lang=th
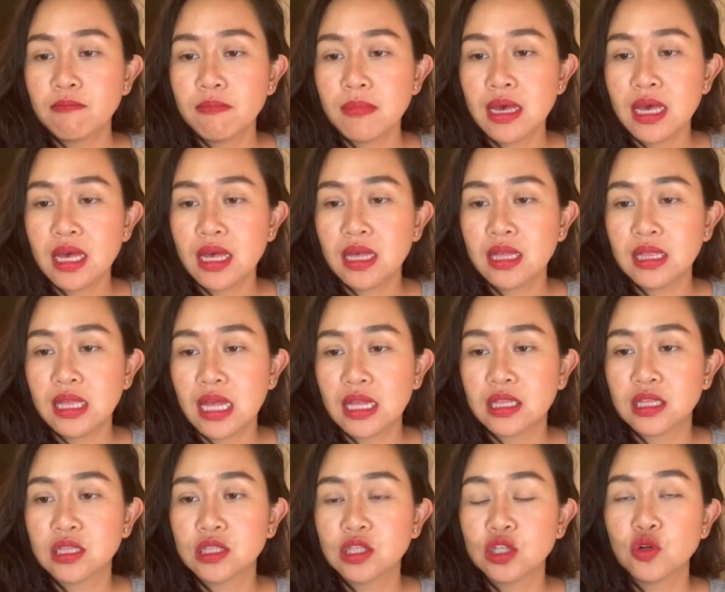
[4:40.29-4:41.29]
m i n u
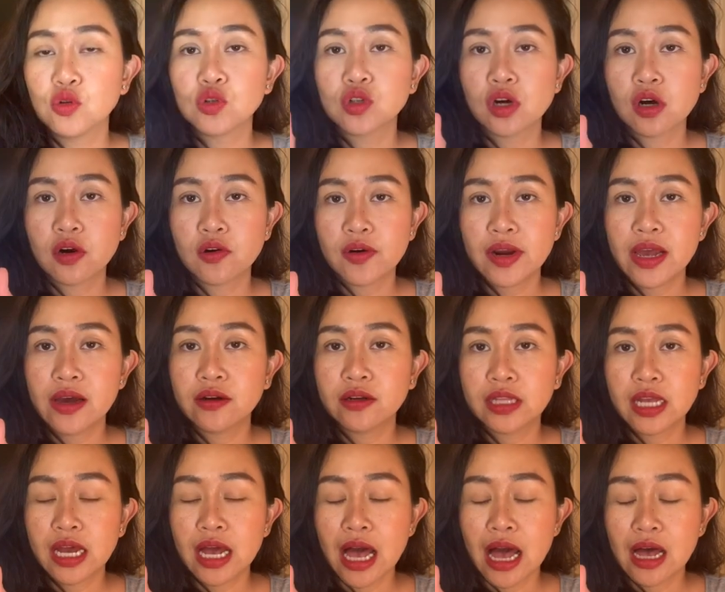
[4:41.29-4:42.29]
tutorial
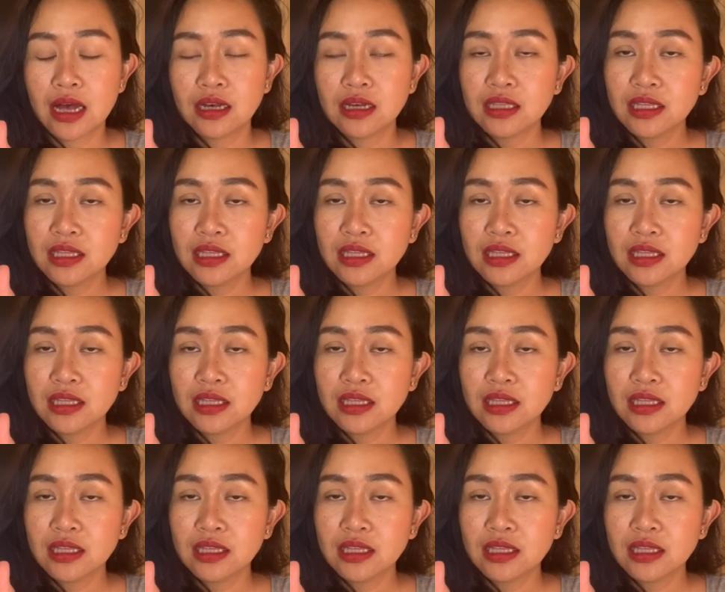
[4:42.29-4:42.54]
นะคะ